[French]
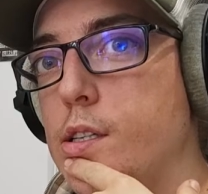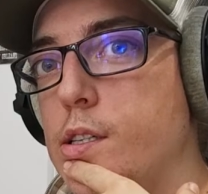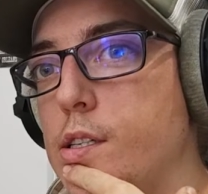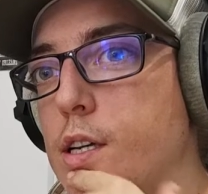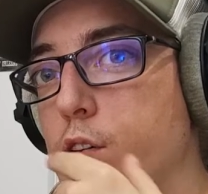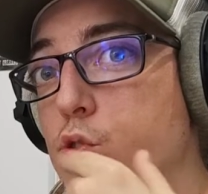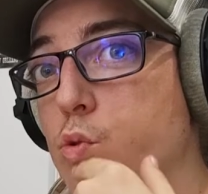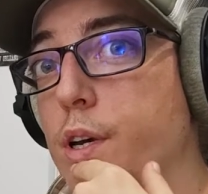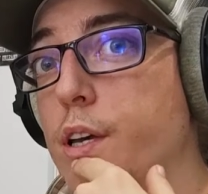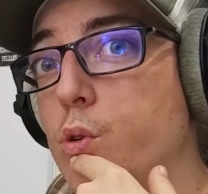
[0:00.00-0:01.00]
c'est un
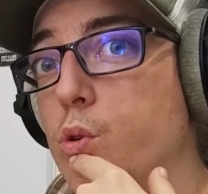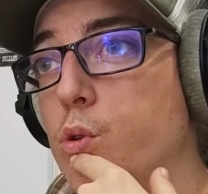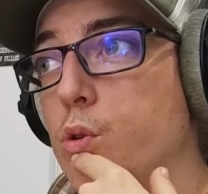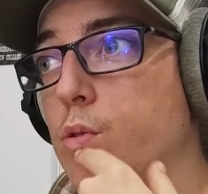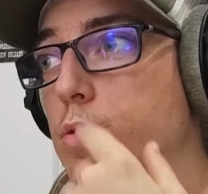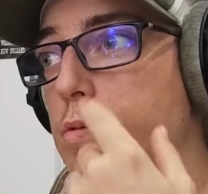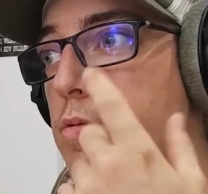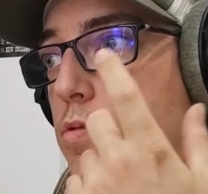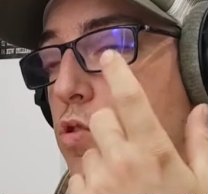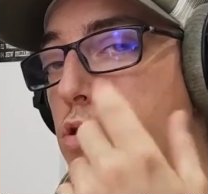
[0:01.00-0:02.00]
sourire de
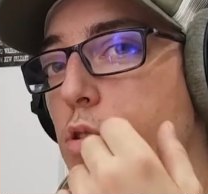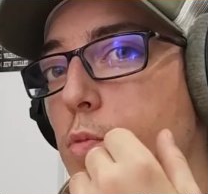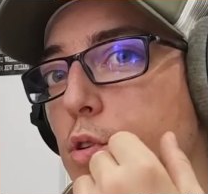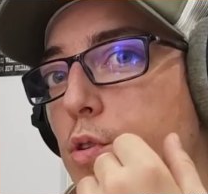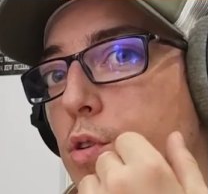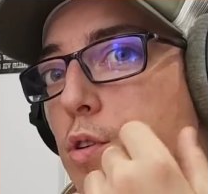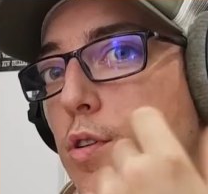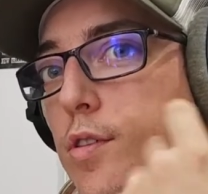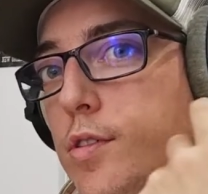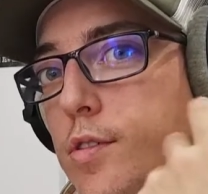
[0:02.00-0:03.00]
justement euh,
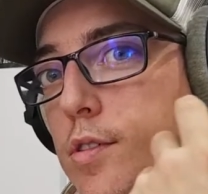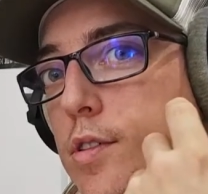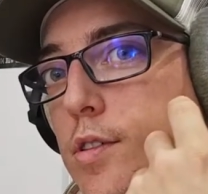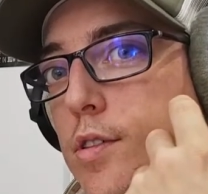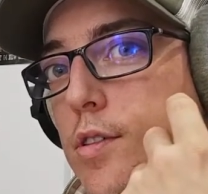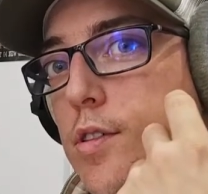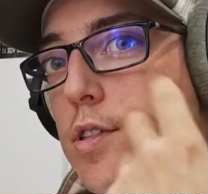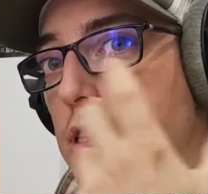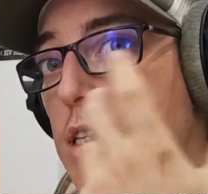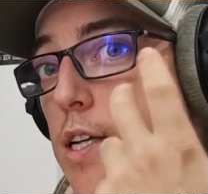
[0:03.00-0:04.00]

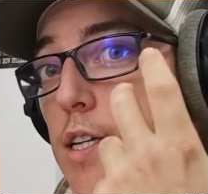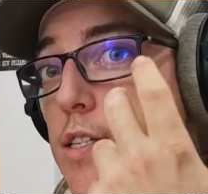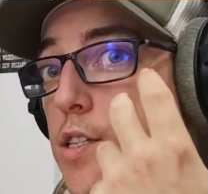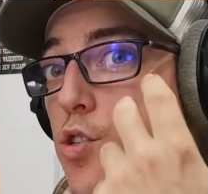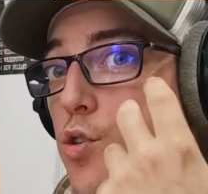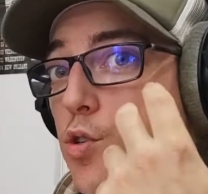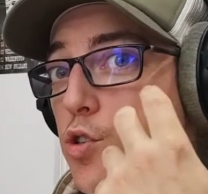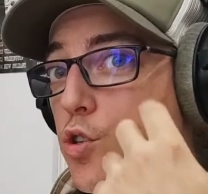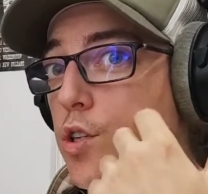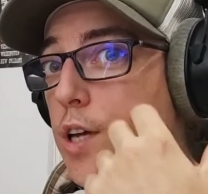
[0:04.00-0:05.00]
c'est ça c'est
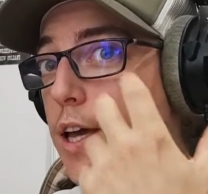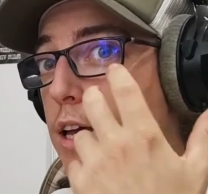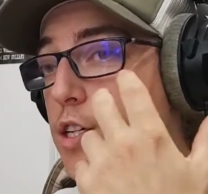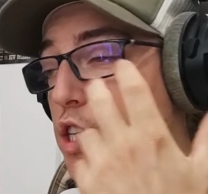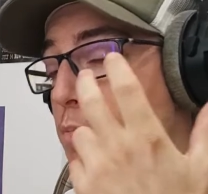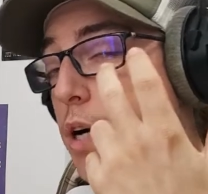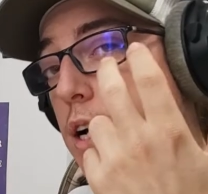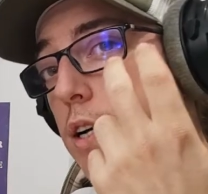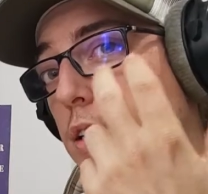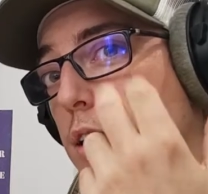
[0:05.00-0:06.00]
je, ne réagis
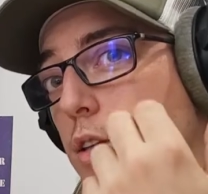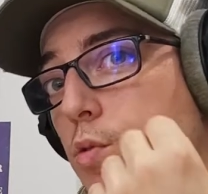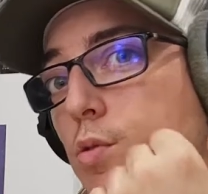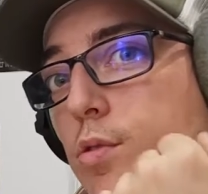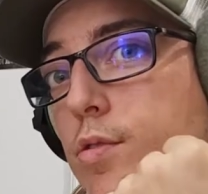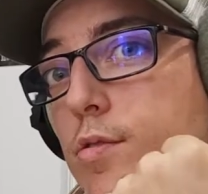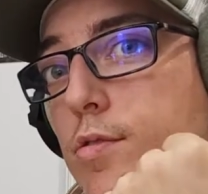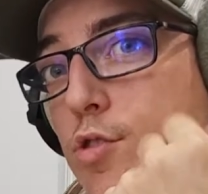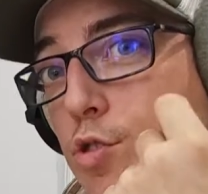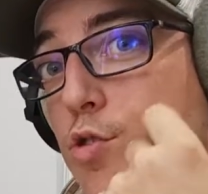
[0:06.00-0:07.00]
pas et donc
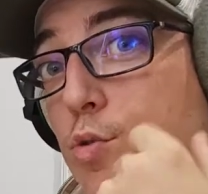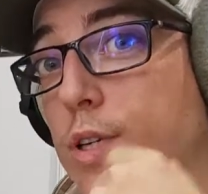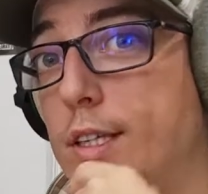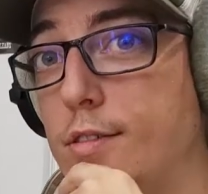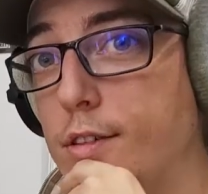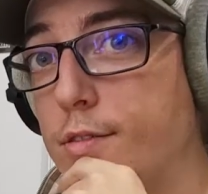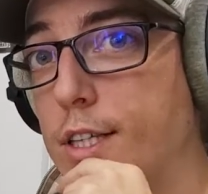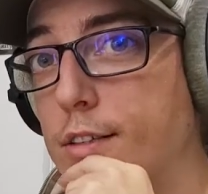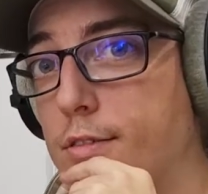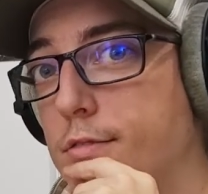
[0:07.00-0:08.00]
je souris en fait
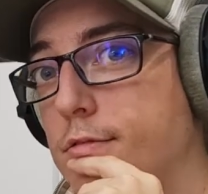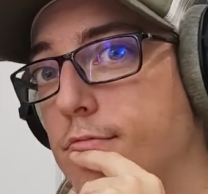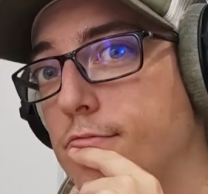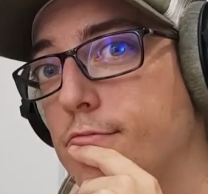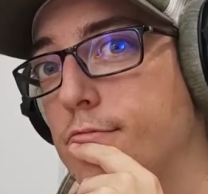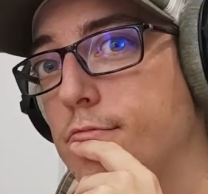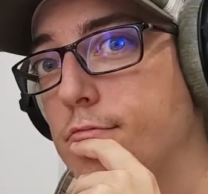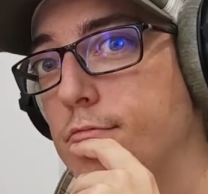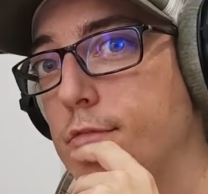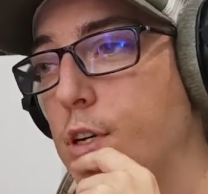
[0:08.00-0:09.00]

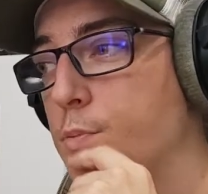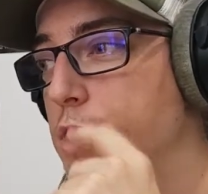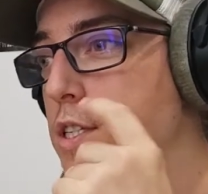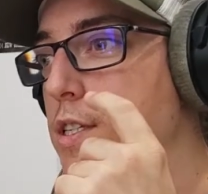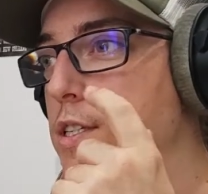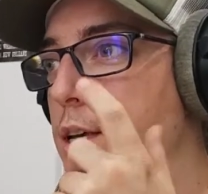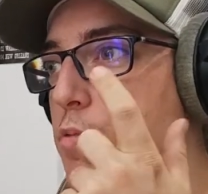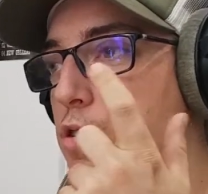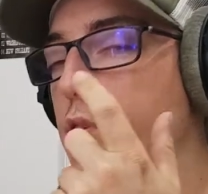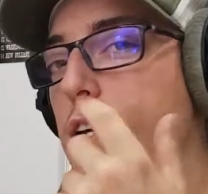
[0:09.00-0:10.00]
comme si
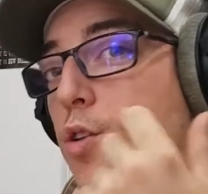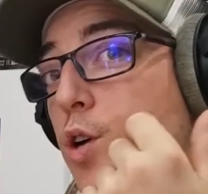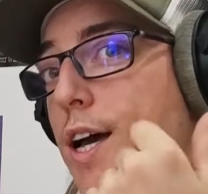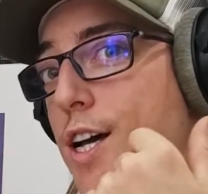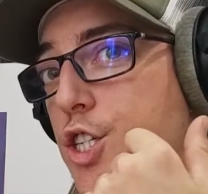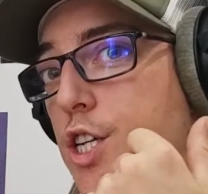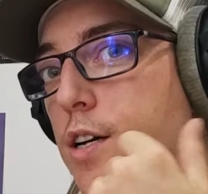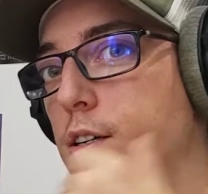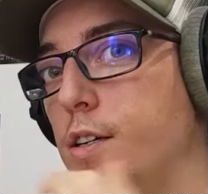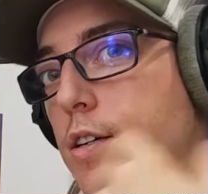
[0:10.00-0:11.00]
s'abstenir de réagir
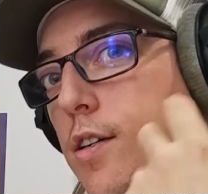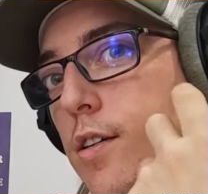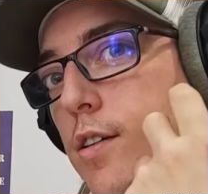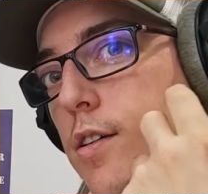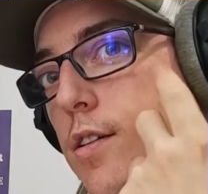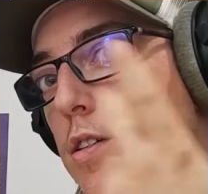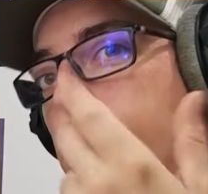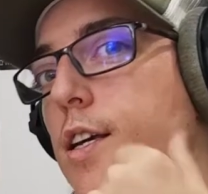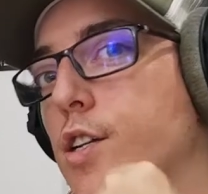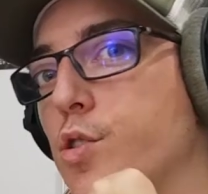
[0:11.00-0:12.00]

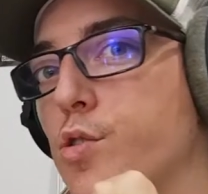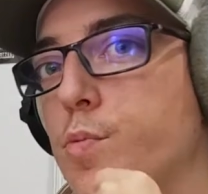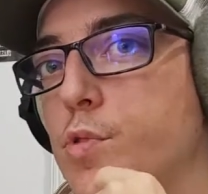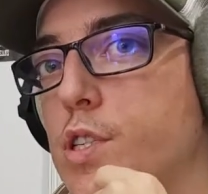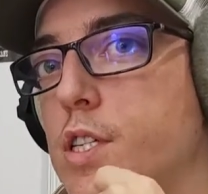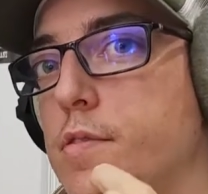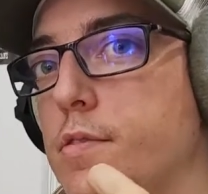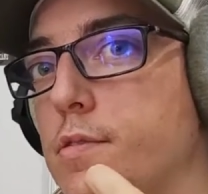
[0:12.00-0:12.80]
c'était quelque chose de positif